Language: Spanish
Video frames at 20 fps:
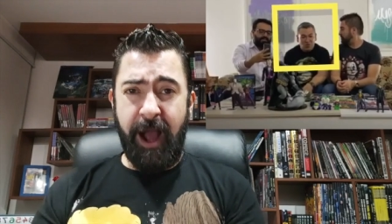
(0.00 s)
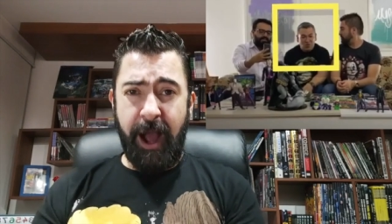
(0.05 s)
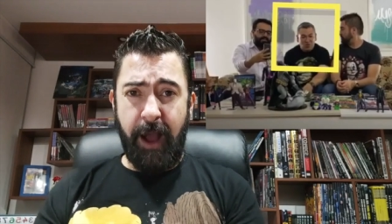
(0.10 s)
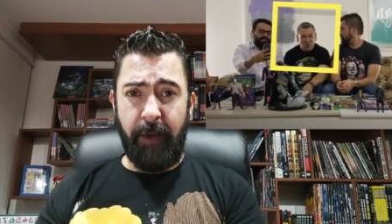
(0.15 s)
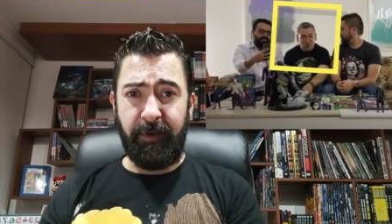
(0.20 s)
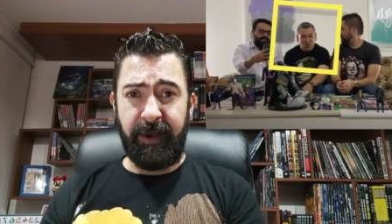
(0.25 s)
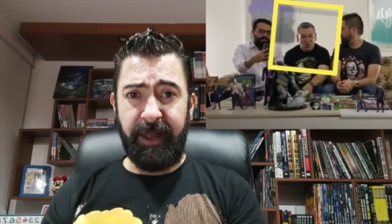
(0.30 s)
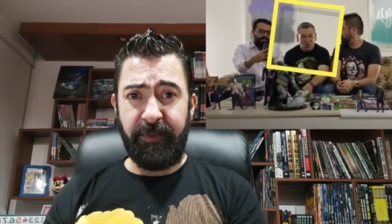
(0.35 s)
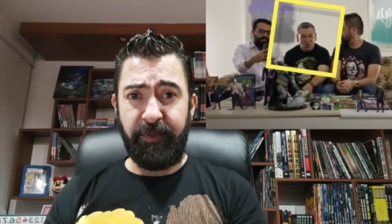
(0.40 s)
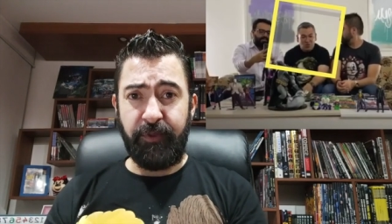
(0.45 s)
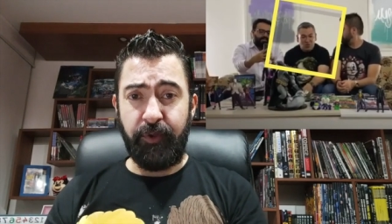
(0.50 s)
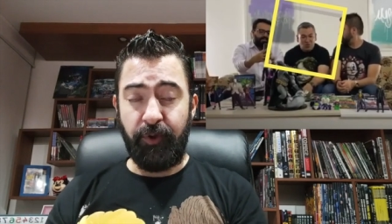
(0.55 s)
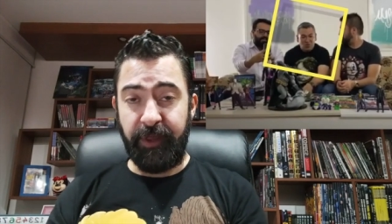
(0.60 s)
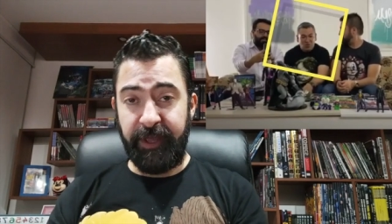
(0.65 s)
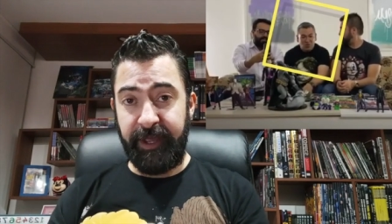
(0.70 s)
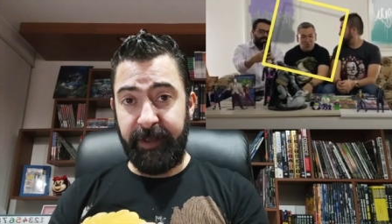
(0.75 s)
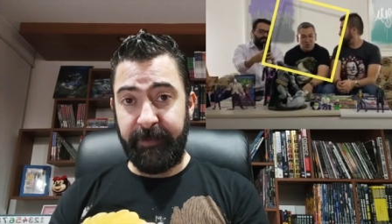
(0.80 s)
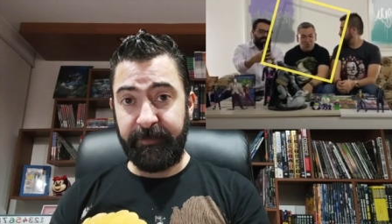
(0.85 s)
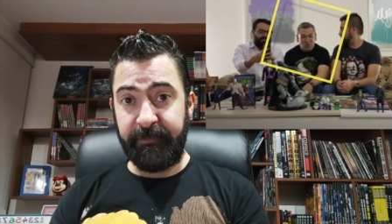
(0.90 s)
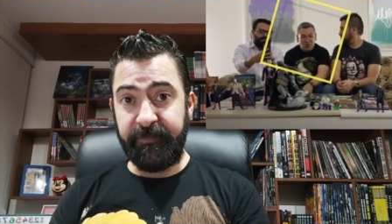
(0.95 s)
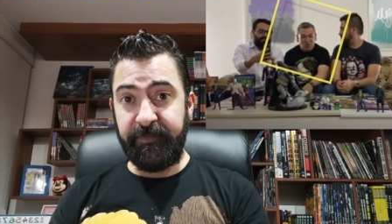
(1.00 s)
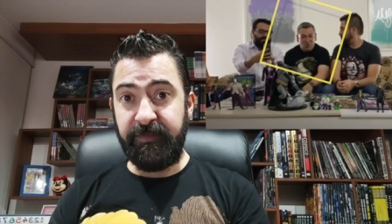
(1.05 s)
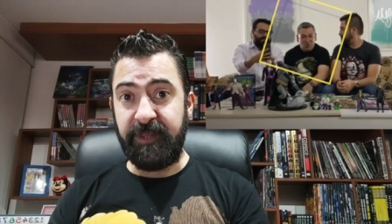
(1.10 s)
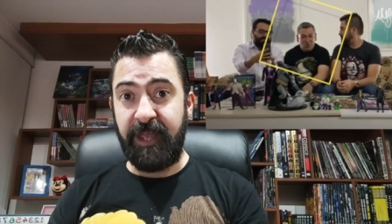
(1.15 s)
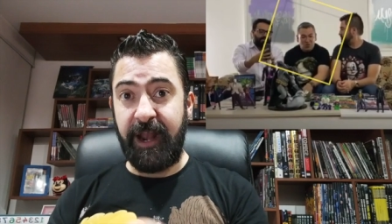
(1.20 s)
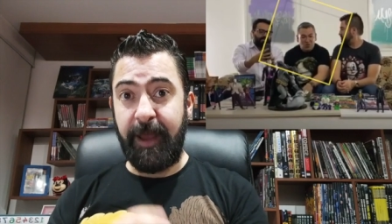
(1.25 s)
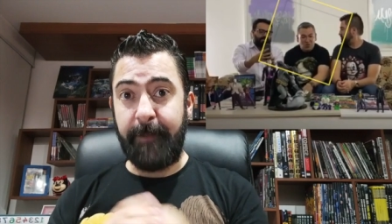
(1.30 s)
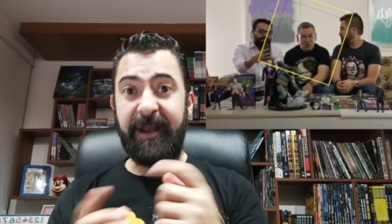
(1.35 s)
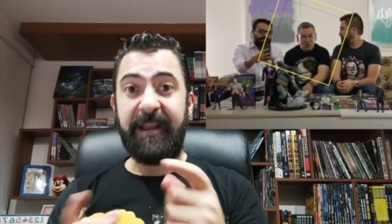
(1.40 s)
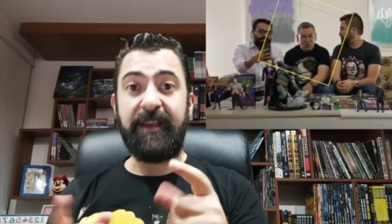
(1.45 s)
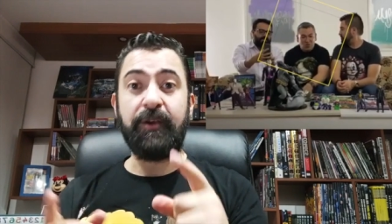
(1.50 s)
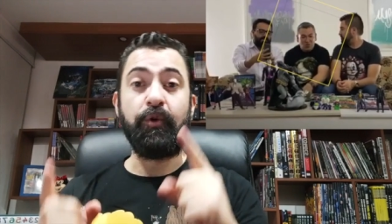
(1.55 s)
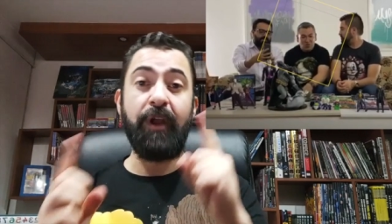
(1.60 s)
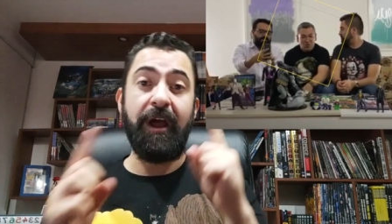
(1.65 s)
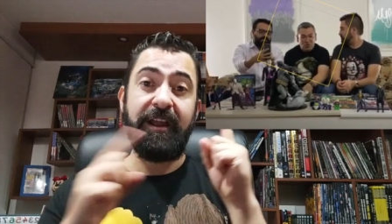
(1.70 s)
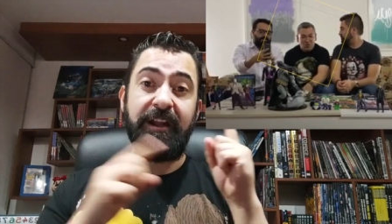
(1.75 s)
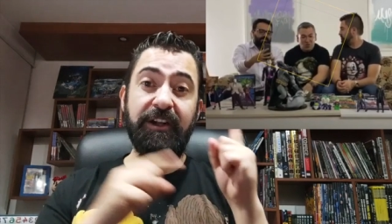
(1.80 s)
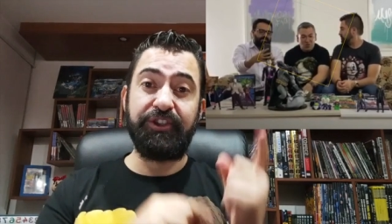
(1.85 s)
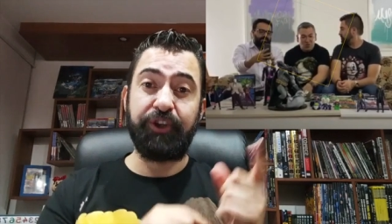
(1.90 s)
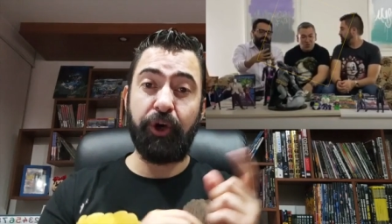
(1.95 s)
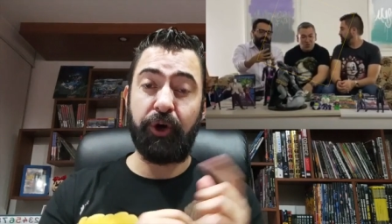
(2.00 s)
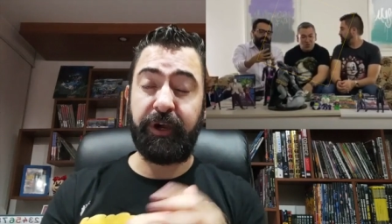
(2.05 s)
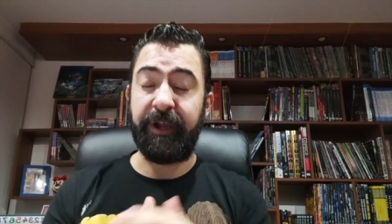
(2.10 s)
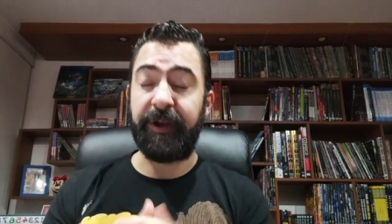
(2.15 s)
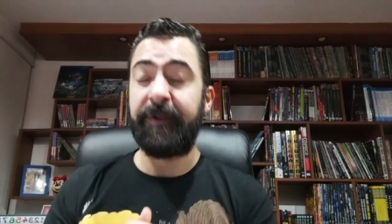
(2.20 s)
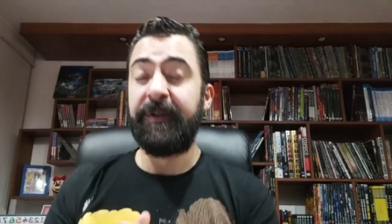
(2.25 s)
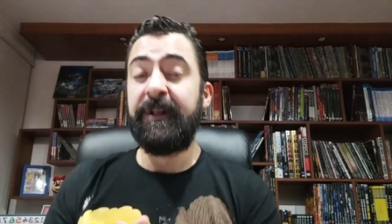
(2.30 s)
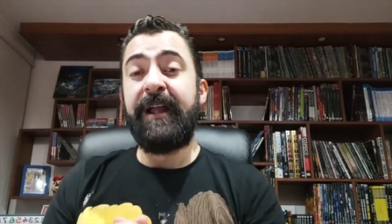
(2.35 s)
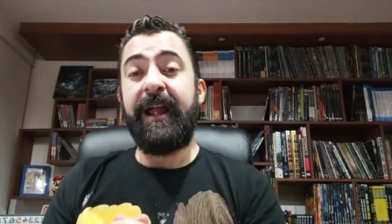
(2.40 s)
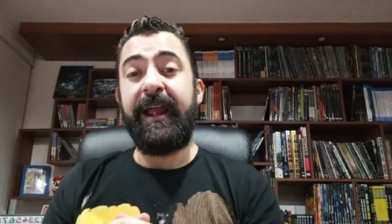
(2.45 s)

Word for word: hablando de, de la película del Joker.